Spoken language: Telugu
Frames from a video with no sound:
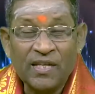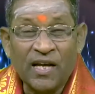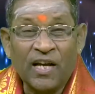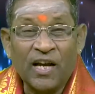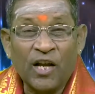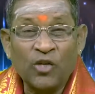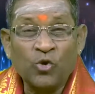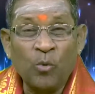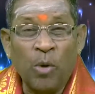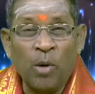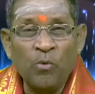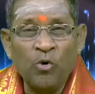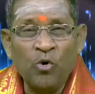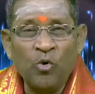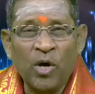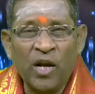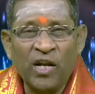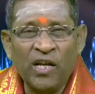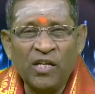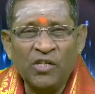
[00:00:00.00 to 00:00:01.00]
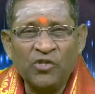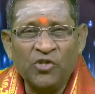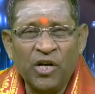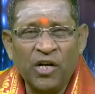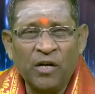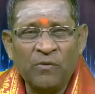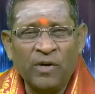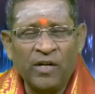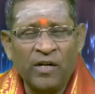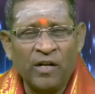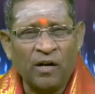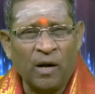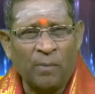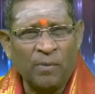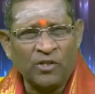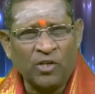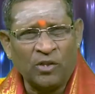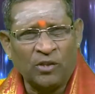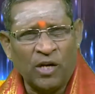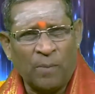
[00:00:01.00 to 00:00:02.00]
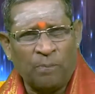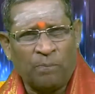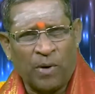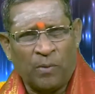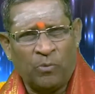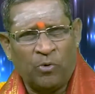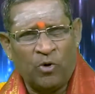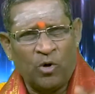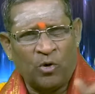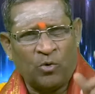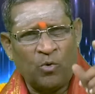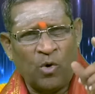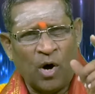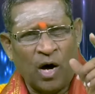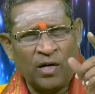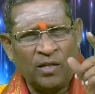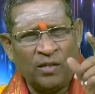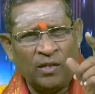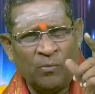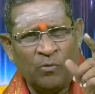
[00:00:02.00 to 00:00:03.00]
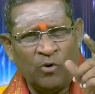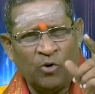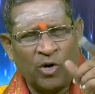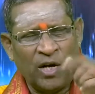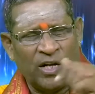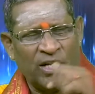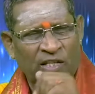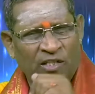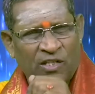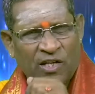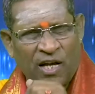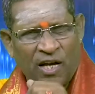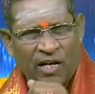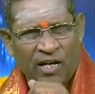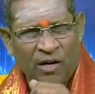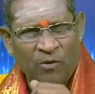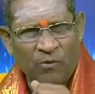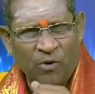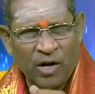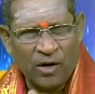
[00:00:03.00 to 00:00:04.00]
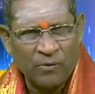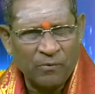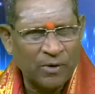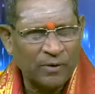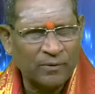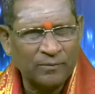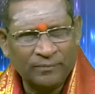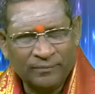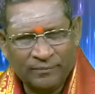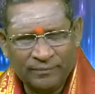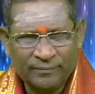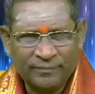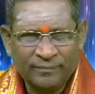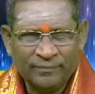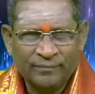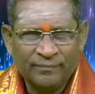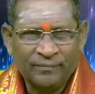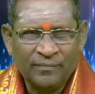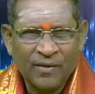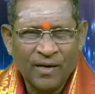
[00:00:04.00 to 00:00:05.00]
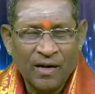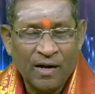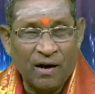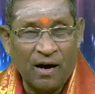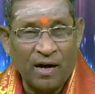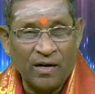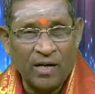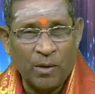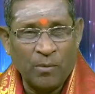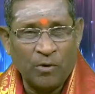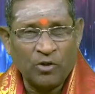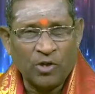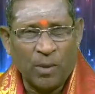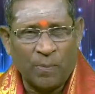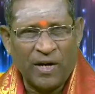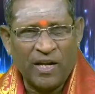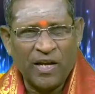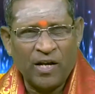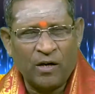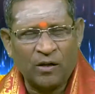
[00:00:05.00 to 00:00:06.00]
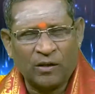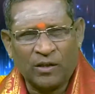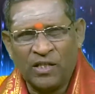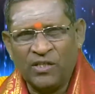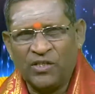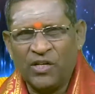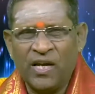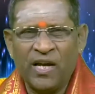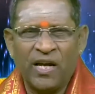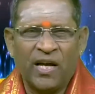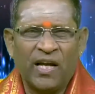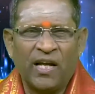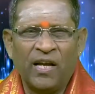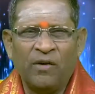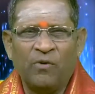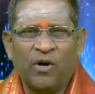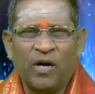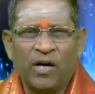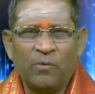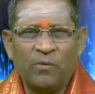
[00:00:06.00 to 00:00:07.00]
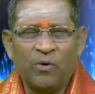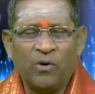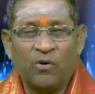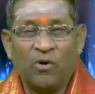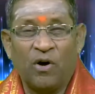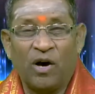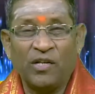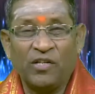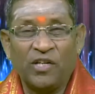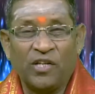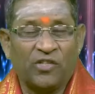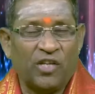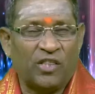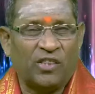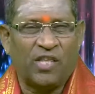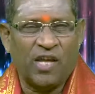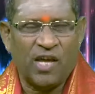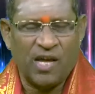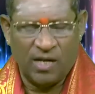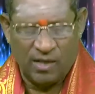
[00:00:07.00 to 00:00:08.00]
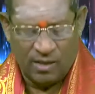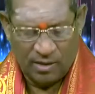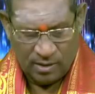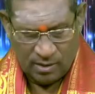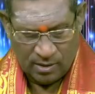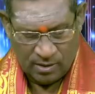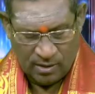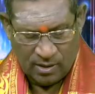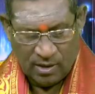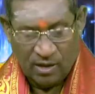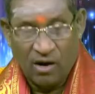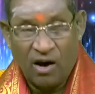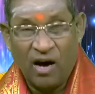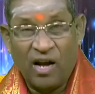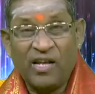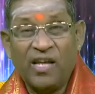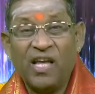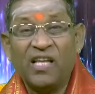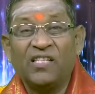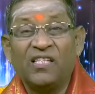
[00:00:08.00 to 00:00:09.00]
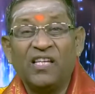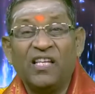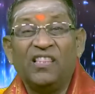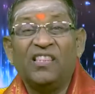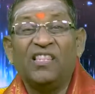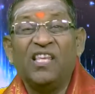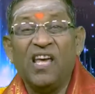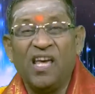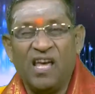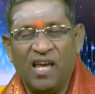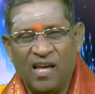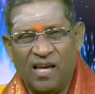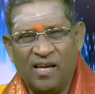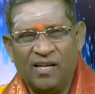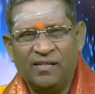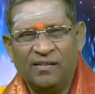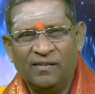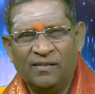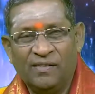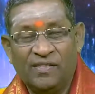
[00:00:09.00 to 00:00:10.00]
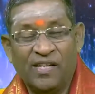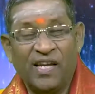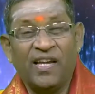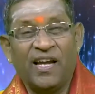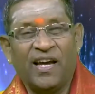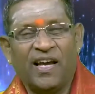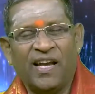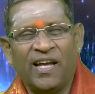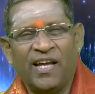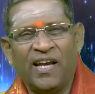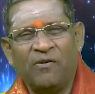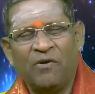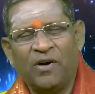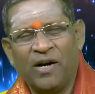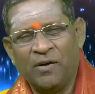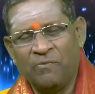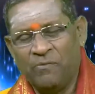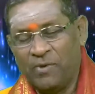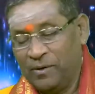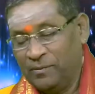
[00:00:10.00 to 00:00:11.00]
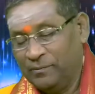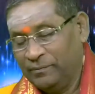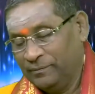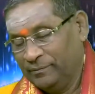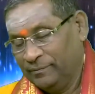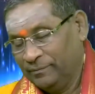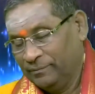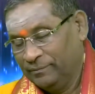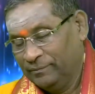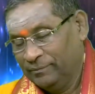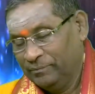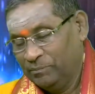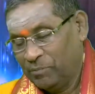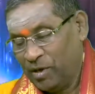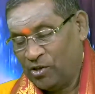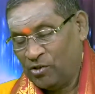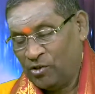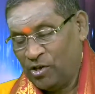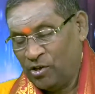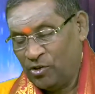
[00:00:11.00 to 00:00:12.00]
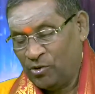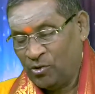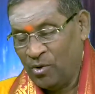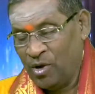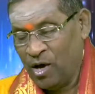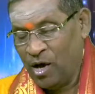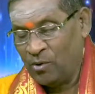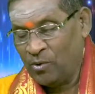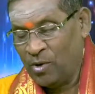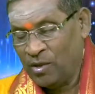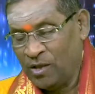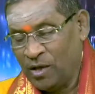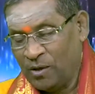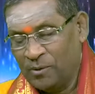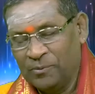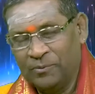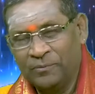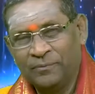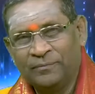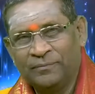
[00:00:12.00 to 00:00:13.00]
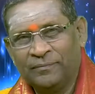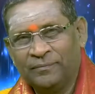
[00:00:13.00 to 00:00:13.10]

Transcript: సకల శుభములు కలిగించేటువంటి రామచంద్ర ప్రభువునకు ఆనందమును కలిగించగలిగిన వారెవడు కార్యమును సఫలీకృతం చేయగలిగిన వాడెవడు కార్యసిద్ధి కార్యసిద్ధి చేయగలిగిన వాడెవడు ప్రశ్నిస్తున్నారు అందరూ